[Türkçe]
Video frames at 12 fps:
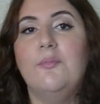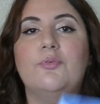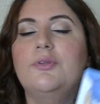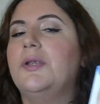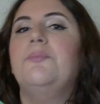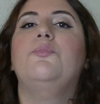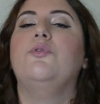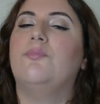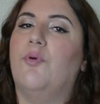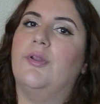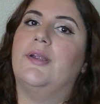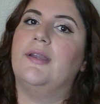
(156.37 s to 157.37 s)
Bunların
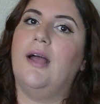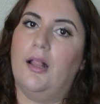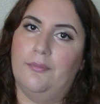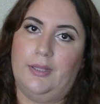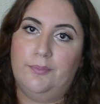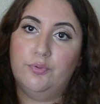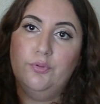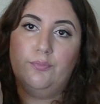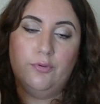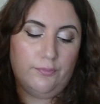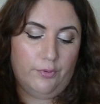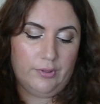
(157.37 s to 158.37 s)
büyük boylarını al, yani bunun
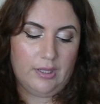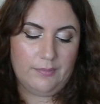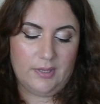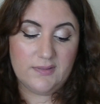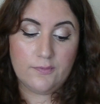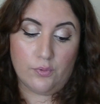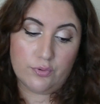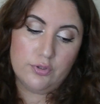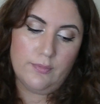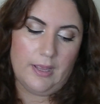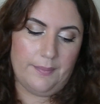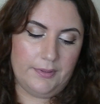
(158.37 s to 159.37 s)
büyük boyunu almazdım.
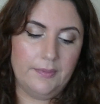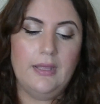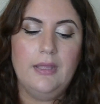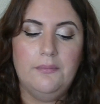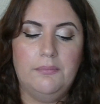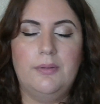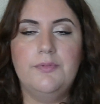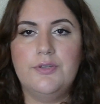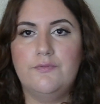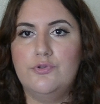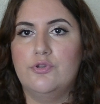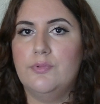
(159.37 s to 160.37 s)
Kokusunu beğenmedim. Benim
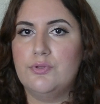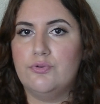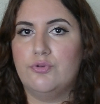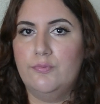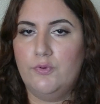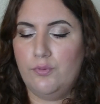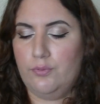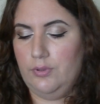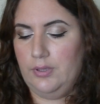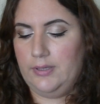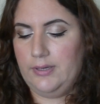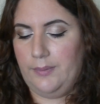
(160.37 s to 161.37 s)
için vücuduma sürdüğüm
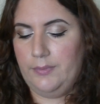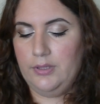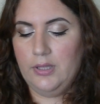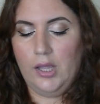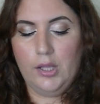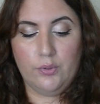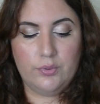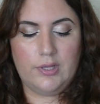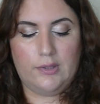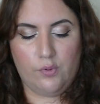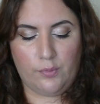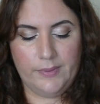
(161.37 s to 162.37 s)
e, kremin
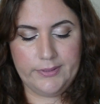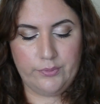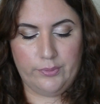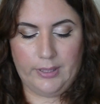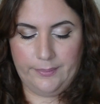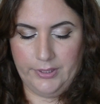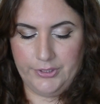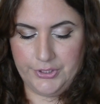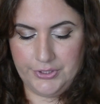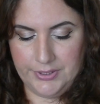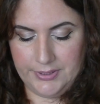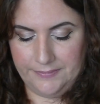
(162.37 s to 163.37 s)
güzel kokması önemli
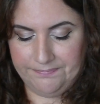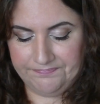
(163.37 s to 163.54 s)
açıkçası.